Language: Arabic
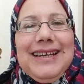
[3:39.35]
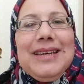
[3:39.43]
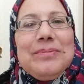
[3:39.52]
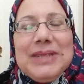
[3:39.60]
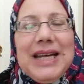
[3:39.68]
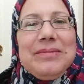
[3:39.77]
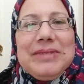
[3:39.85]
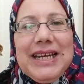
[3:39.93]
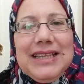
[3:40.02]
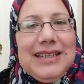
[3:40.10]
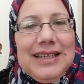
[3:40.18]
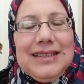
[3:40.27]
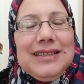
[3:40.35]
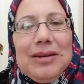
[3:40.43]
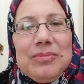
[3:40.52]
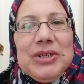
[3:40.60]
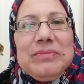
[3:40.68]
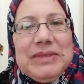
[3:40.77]
ابدأي من أي حتة
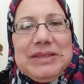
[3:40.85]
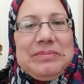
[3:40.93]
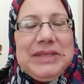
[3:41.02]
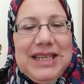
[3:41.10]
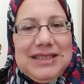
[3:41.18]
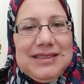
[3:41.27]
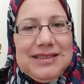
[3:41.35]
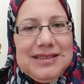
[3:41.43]
المهم تبدأي